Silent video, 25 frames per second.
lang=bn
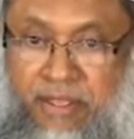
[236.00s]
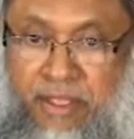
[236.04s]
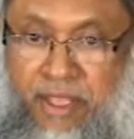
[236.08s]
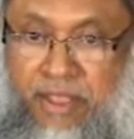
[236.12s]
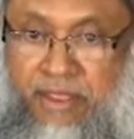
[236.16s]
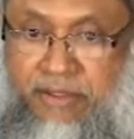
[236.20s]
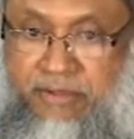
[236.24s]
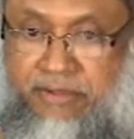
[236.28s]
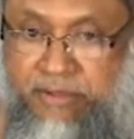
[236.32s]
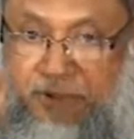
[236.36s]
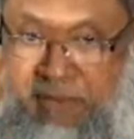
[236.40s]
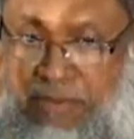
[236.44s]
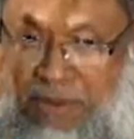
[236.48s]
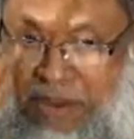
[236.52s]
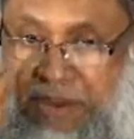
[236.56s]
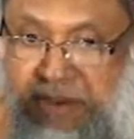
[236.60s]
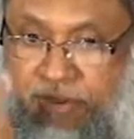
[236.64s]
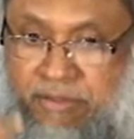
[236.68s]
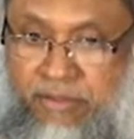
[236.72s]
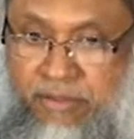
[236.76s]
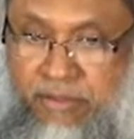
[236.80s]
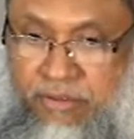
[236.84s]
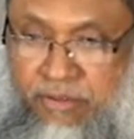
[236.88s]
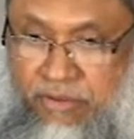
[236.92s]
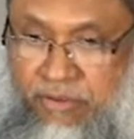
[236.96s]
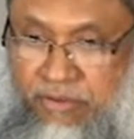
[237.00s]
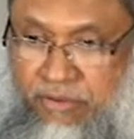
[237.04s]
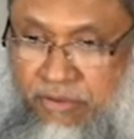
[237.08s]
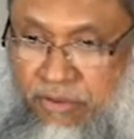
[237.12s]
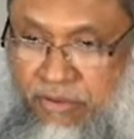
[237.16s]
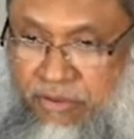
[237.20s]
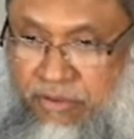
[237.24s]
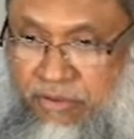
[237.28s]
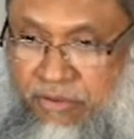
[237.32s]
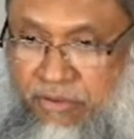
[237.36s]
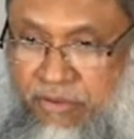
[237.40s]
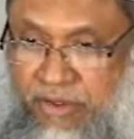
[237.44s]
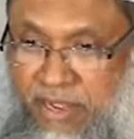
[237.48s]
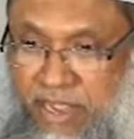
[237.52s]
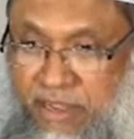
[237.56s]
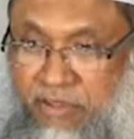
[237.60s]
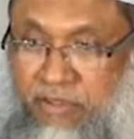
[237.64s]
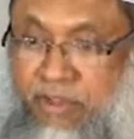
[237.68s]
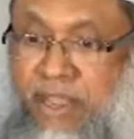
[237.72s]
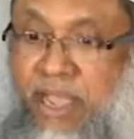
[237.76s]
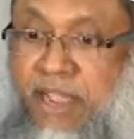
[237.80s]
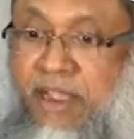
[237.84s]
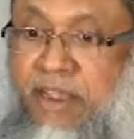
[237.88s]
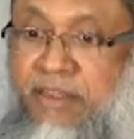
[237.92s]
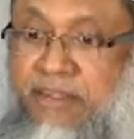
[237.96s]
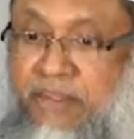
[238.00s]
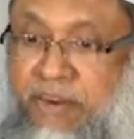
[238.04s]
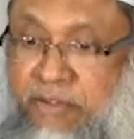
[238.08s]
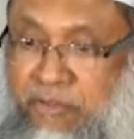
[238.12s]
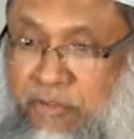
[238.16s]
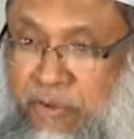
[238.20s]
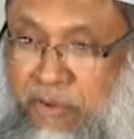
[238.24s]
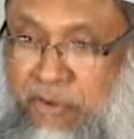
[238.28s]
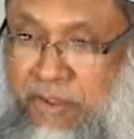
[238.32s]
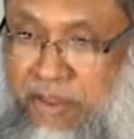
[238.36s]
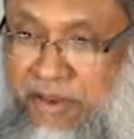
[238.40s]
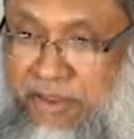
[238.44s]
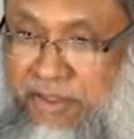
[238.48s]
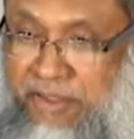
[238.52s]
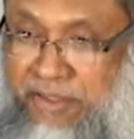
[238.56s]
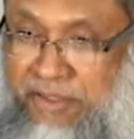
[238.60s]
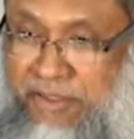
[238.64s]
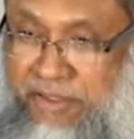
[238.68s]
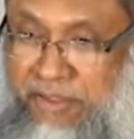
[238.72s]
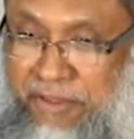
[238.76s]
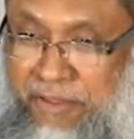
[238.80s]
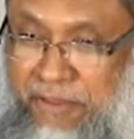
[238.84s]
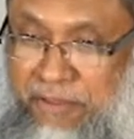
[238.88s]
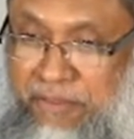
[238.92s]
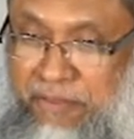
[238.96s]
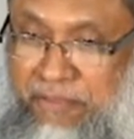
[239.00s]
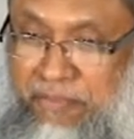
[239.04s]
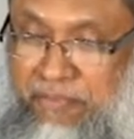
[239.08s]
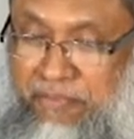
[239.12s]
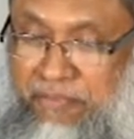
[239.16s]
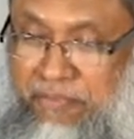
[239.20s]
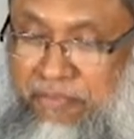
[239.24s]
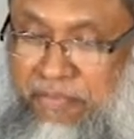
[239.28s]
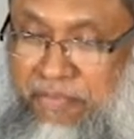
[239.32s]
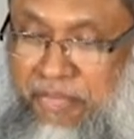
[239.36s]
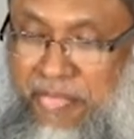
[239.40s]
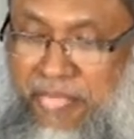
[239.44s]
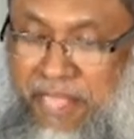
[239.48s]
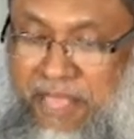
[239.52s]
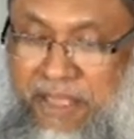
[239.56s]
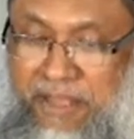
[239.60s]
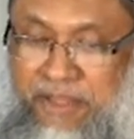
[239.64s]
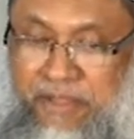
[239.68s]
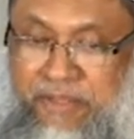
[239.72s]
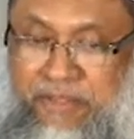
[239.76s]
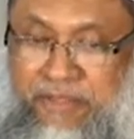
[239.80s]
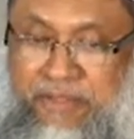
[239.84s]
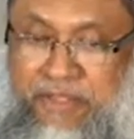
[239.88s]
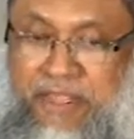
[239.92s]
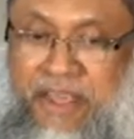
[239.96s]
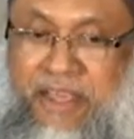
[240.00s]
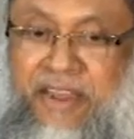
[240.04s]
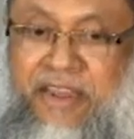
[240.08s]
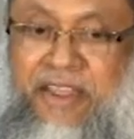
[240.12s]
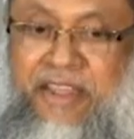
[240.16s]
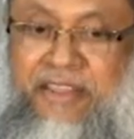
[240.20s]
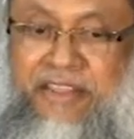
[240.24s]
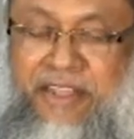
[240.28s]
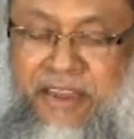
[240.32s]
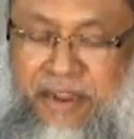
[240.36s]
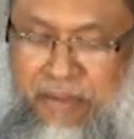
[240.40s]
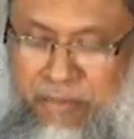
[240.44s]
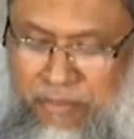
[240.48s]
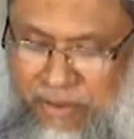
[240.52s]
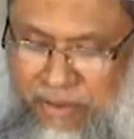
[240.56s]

এক জিব্রাইল যথেষ্ট এত এক হাজারের দরকার কি তা আল্লাহ তালা